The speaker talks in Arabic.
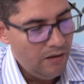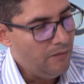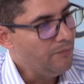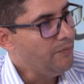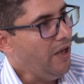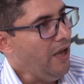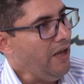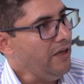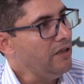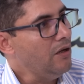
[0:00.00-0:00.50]

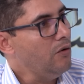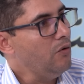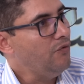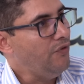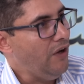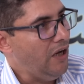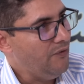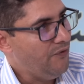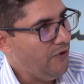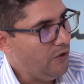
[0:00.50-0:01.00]
بانه
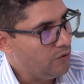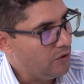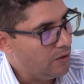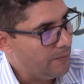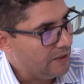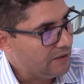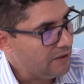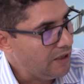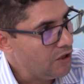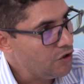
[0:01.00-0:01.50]
في
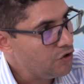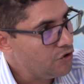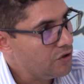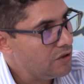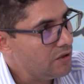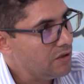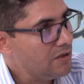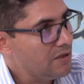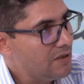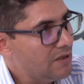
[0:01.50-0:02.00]

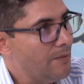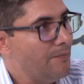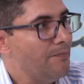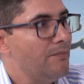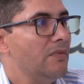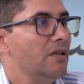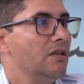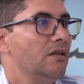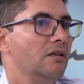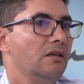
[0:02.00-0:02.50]
2014
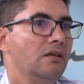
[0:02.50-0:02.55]
تم